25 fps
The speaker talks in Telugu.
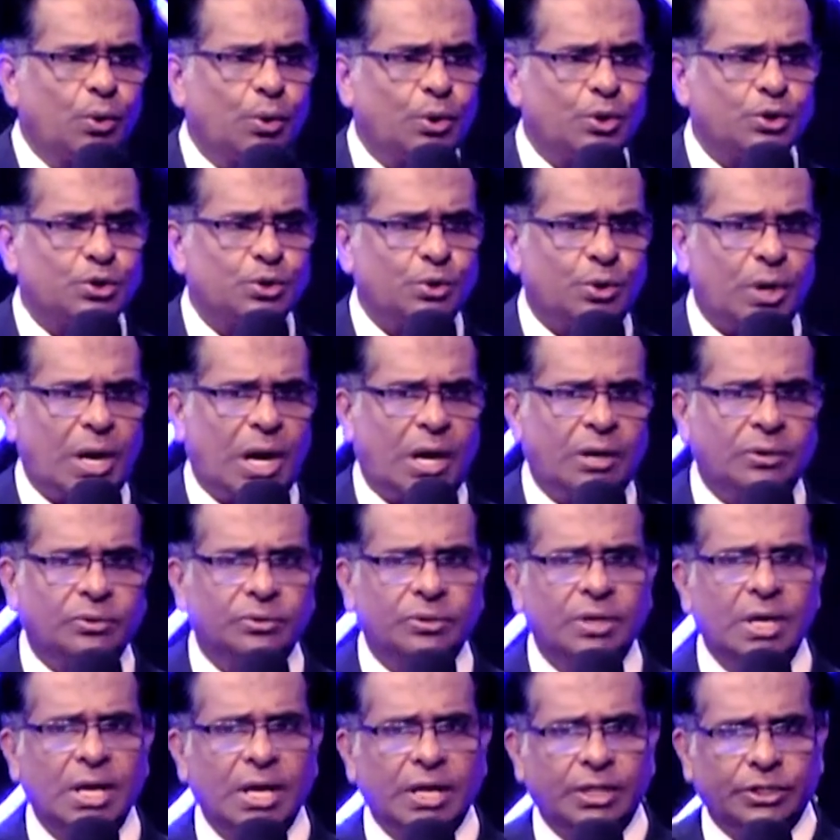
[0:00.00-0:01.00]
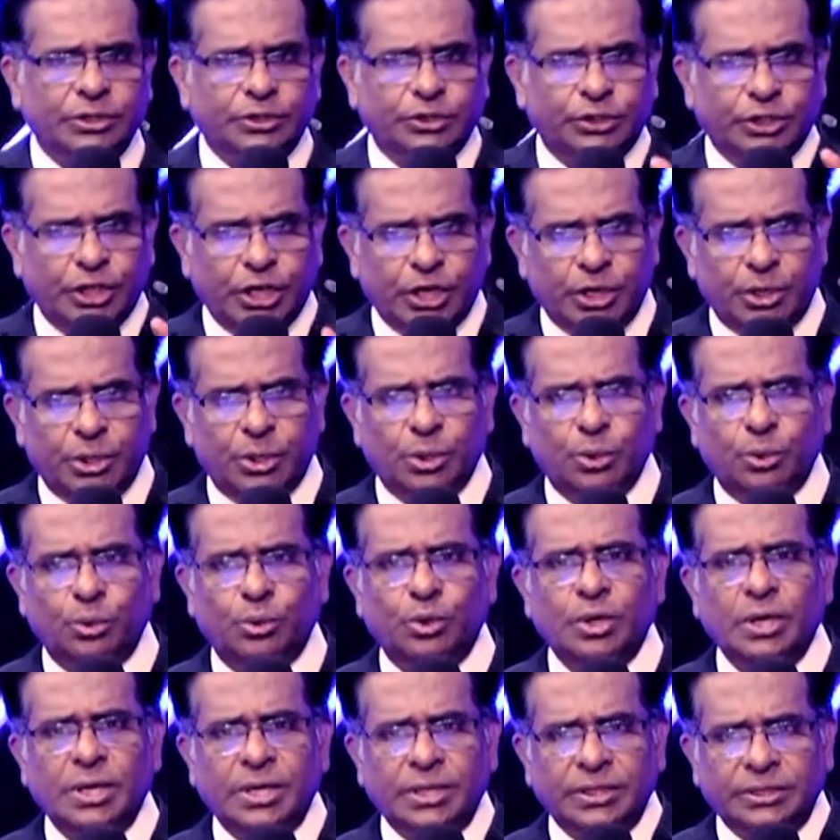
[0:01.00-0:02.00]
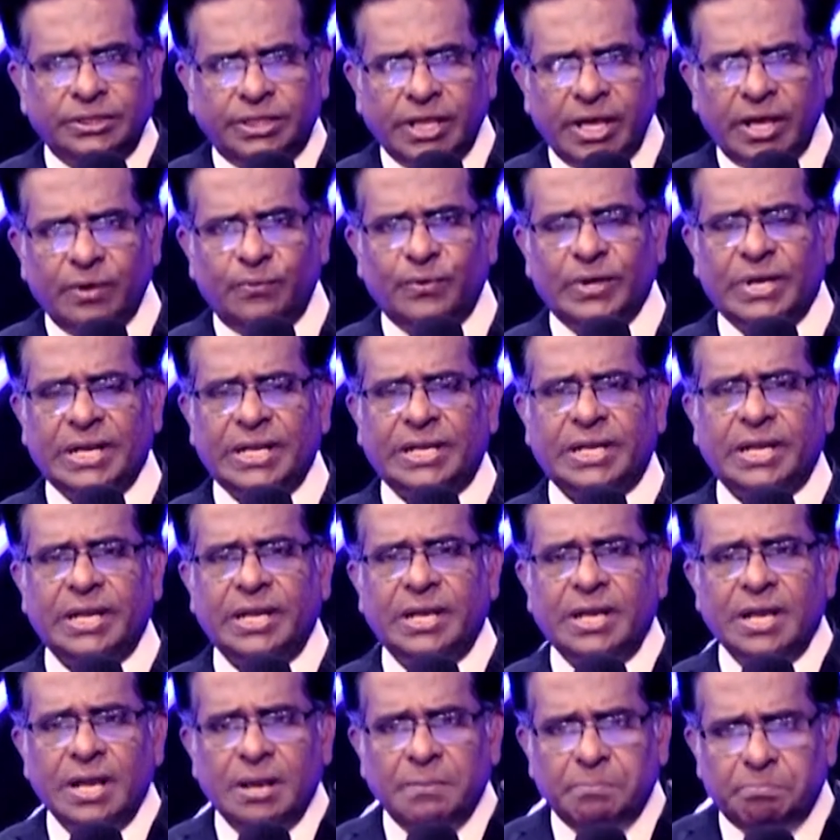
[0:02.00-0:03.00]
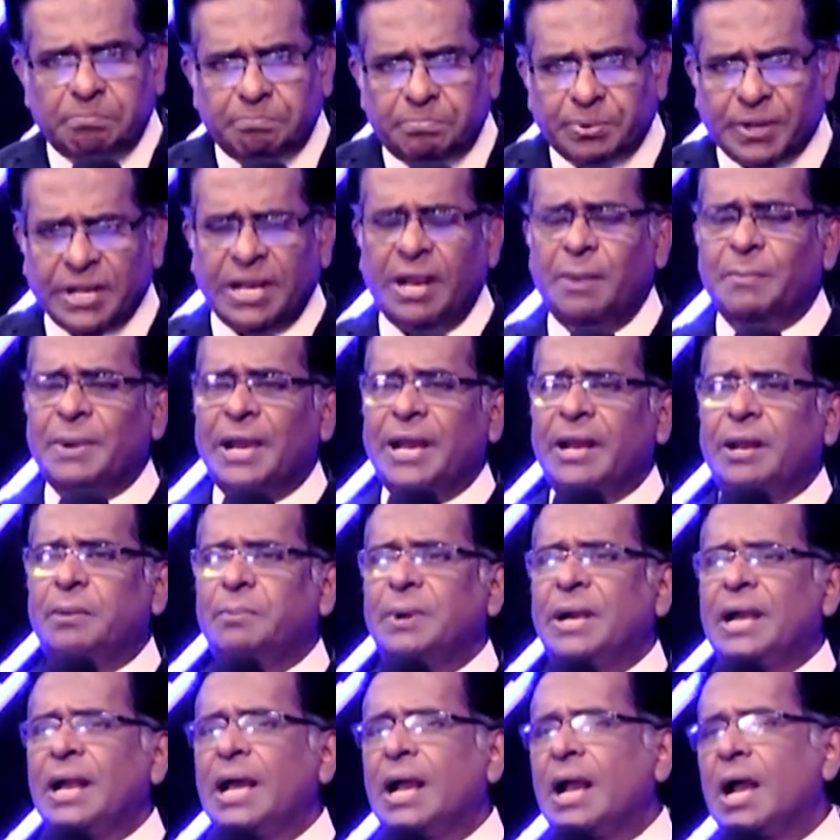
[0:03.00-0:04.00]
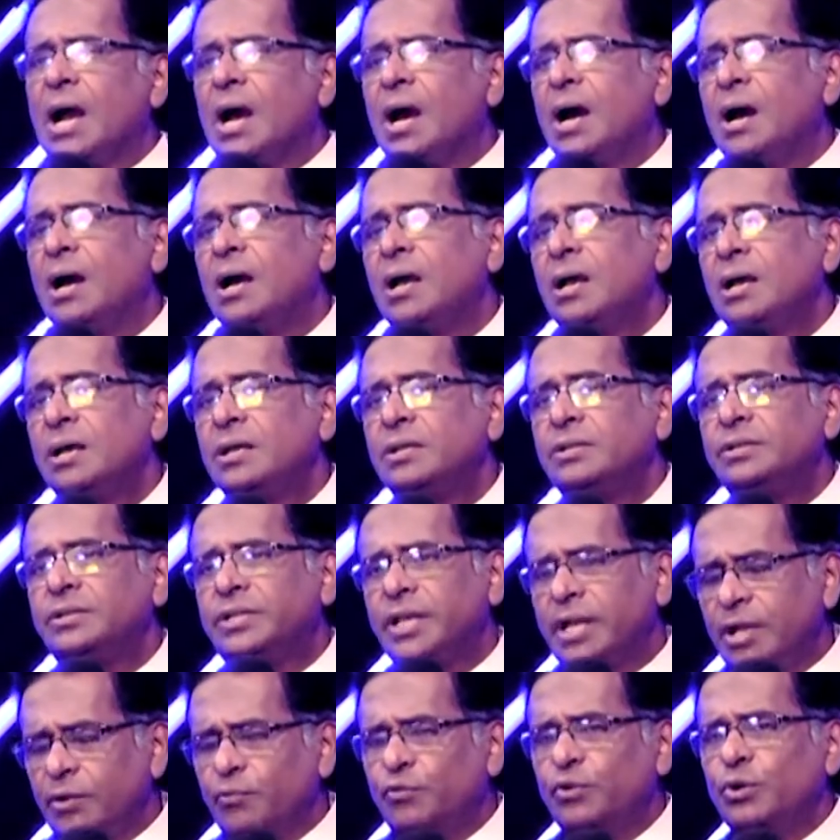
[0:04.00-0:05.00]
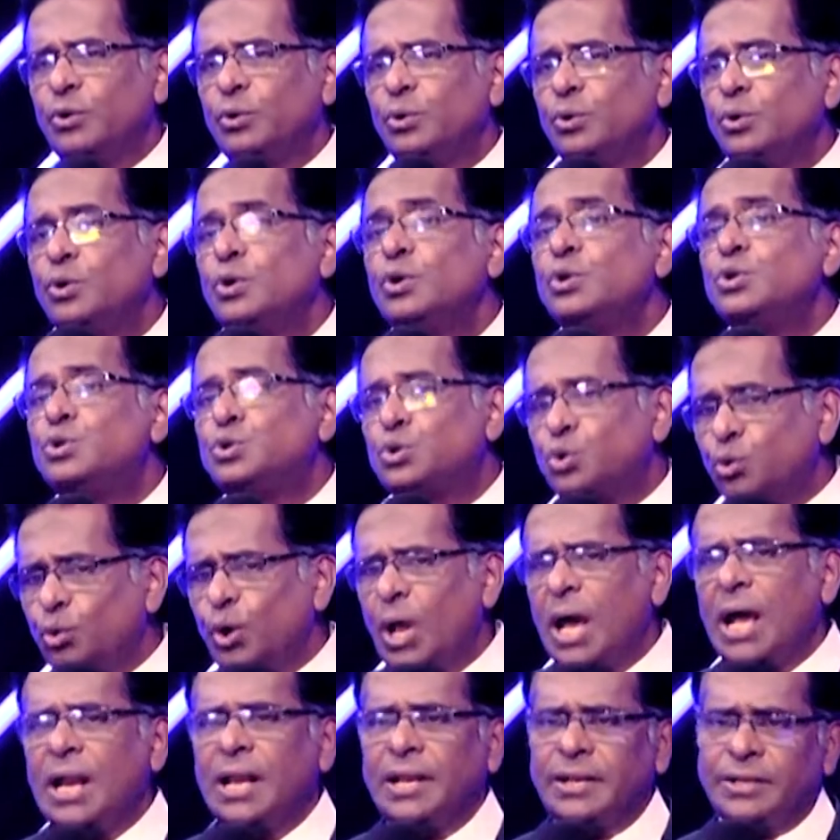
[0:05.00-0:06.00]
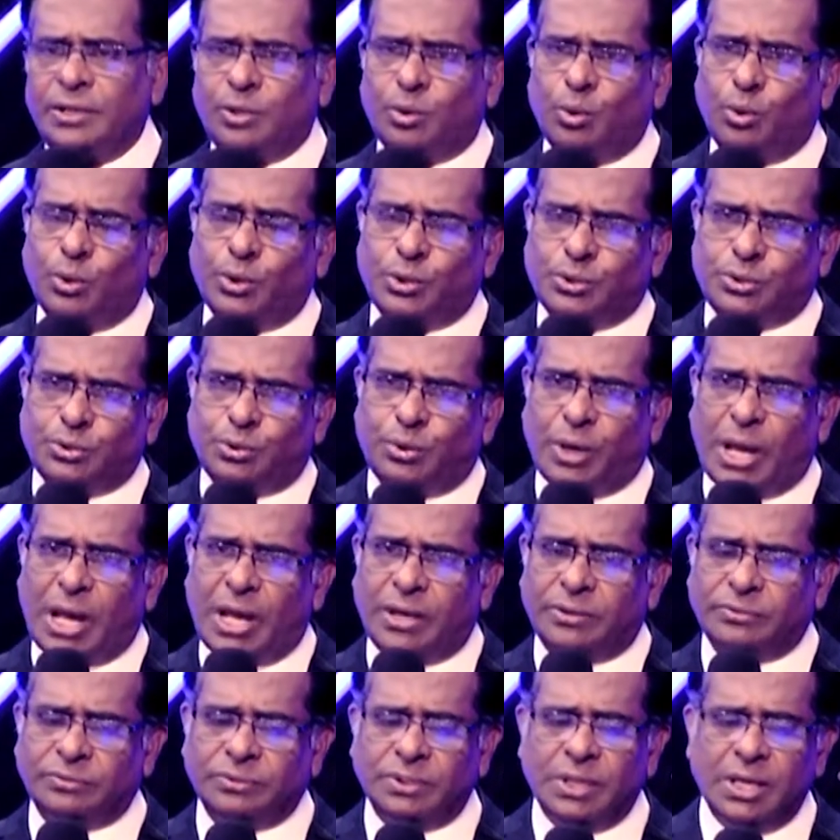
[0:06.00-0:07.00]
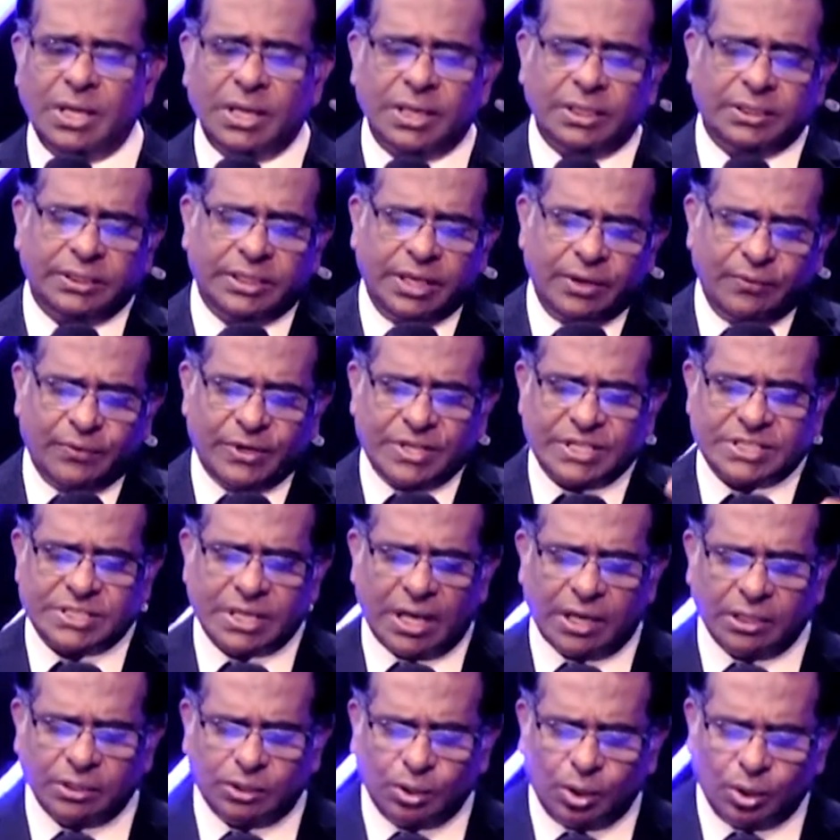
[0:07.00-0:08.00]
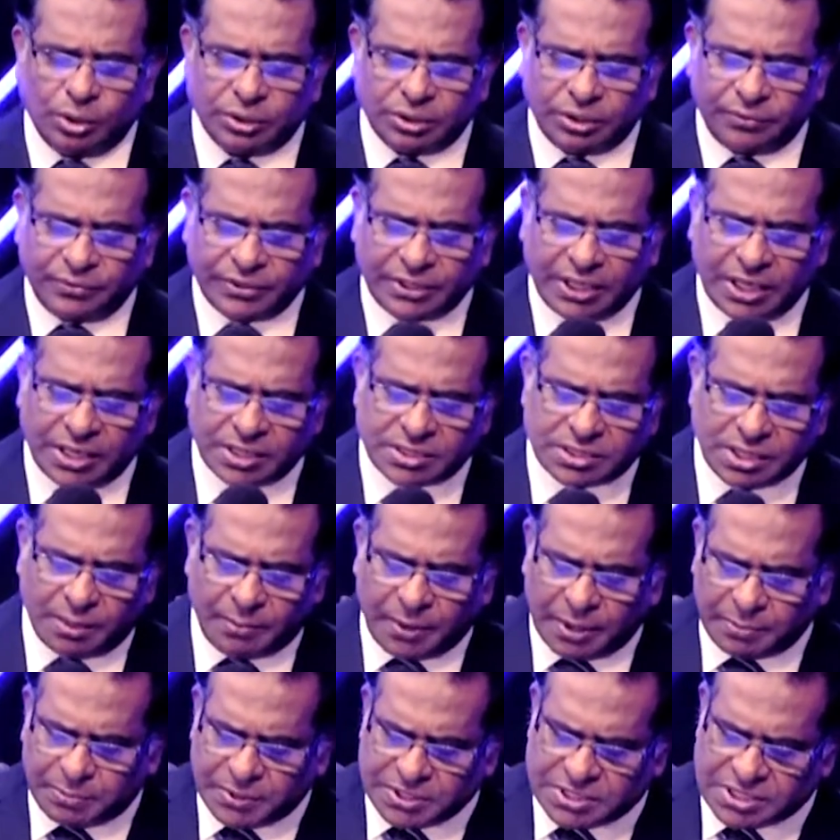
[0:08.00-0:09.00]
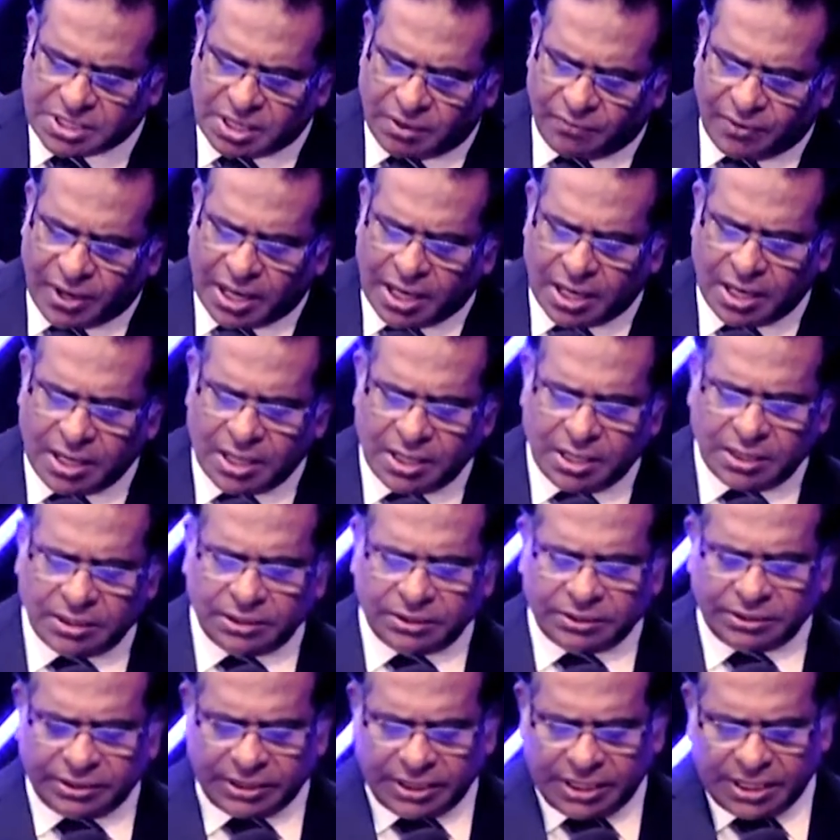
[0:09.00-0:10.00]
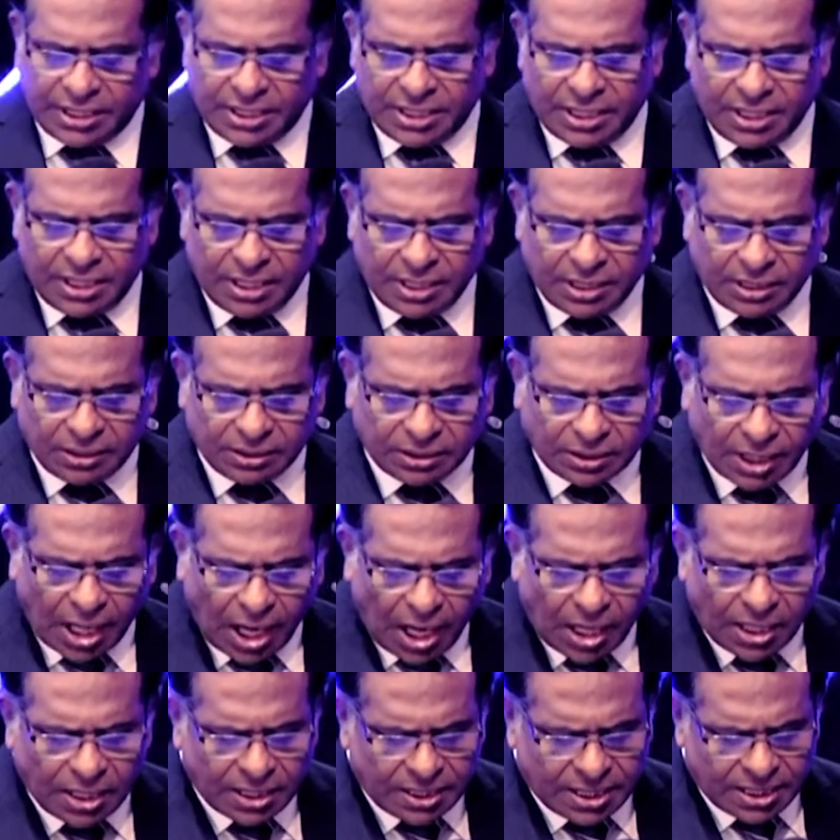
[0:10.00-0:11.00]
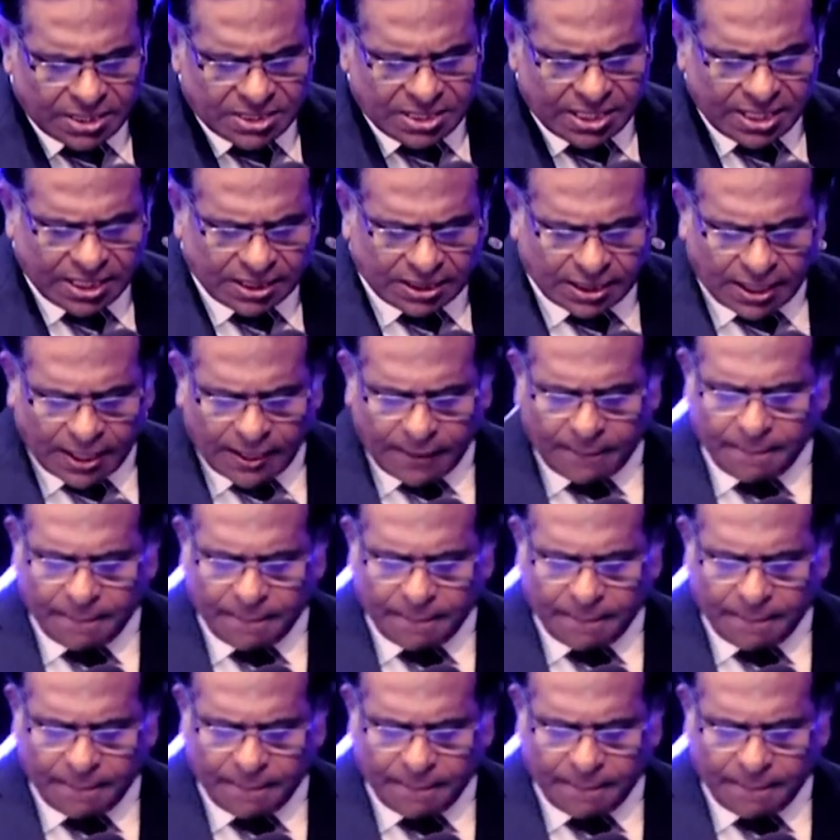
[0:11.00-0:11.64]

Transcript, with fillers: కోరుచున్నాడు నిన్ను దేవునికి ప్రియమైన బిడ్డగా దేవుడు చూడాలని కోరుచున్నారు దేవుని సన్నిధిలో నువ్వు నిన్ను సమర్పిస్తావా నీ నాలుక చేత